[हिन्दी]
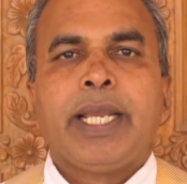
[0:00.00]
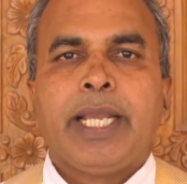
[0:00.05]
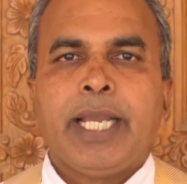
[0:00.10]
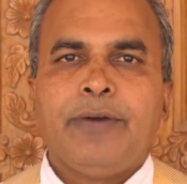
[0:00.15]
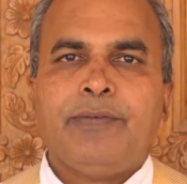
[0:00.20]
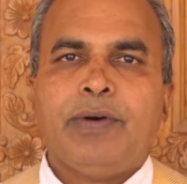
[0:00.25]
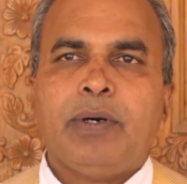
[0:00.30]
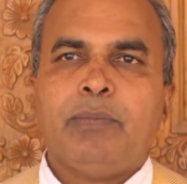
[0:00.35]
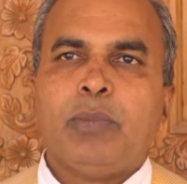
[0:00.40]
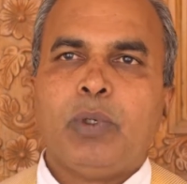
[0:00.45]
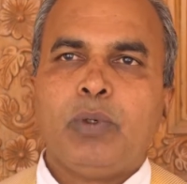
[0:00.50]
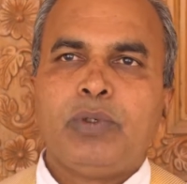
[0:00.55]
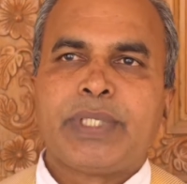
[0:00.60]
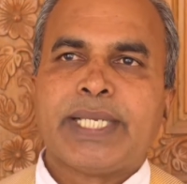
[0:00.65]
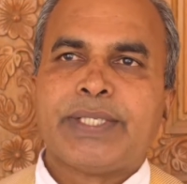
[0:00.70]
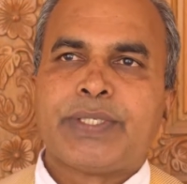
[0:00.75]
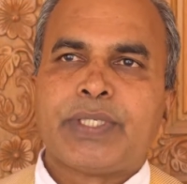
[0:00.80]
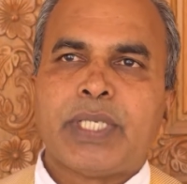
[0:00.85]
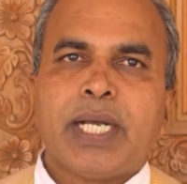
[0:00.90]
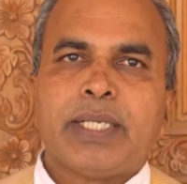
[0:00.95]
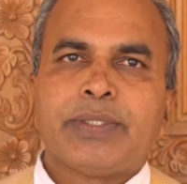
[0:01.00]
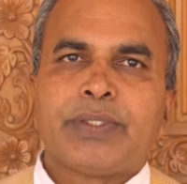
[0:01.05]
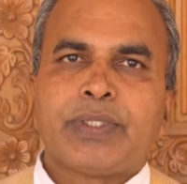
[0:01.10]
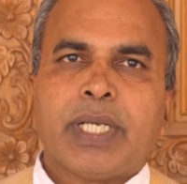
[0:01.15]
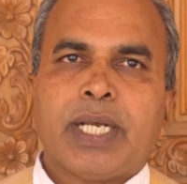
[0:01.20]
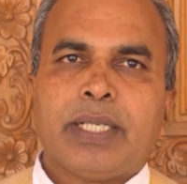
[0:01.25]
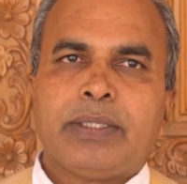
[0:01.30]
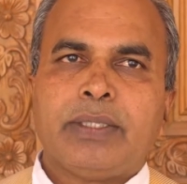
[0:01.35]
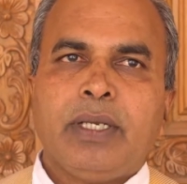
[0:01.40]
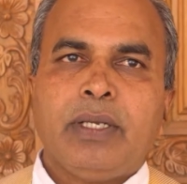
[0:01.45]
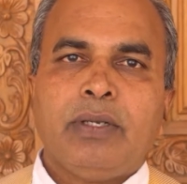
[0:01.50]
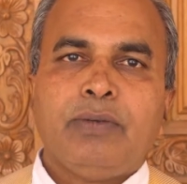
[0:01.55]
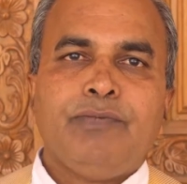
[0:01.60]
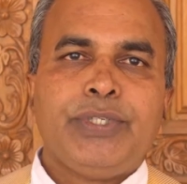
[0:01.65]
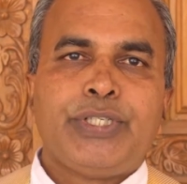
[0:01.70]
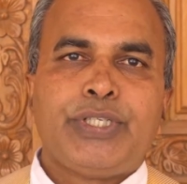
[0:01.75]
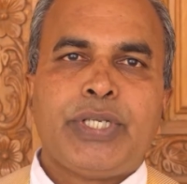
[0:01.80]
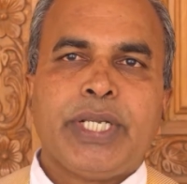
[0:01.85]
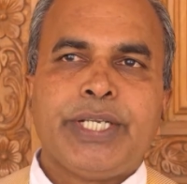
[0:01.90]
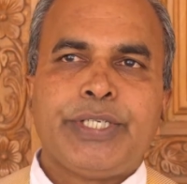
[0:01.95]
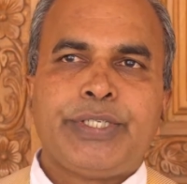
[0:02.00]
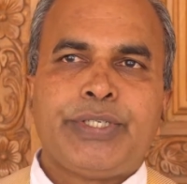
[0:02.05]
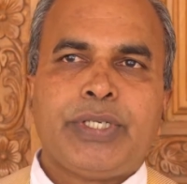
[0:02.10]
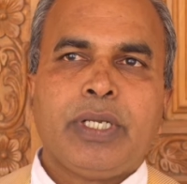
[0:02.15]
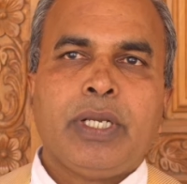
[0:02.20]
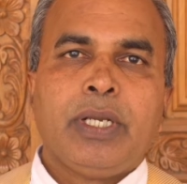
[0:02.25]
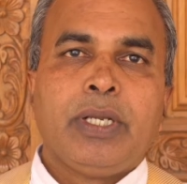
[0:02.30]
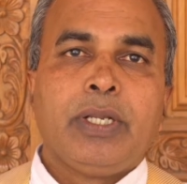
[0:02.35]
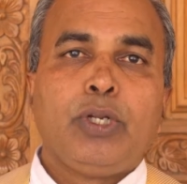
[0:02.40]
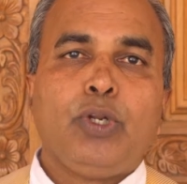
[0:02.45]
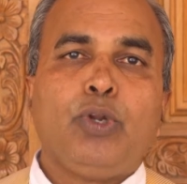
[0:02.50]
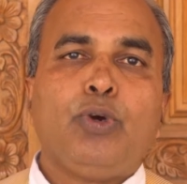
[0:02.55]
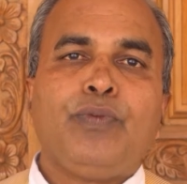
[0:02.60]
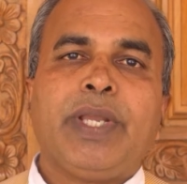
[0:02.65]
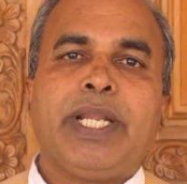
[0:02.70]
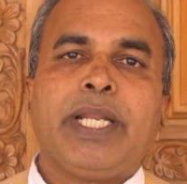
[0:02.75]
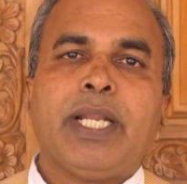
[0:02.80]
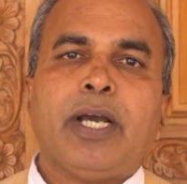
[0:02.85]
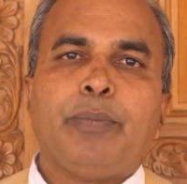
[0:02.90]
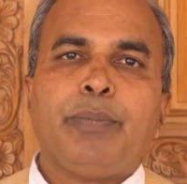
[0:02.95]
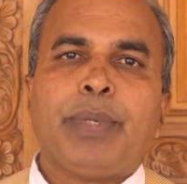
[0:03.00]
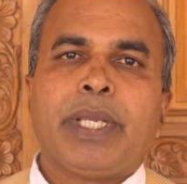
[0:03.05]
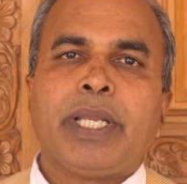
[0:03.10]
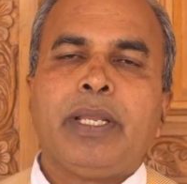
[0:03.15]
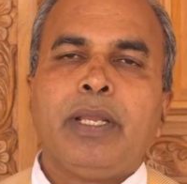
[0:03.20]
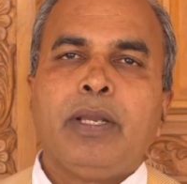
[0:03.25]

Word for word: एवं उसके साथ साथ विशेष नोवेना भी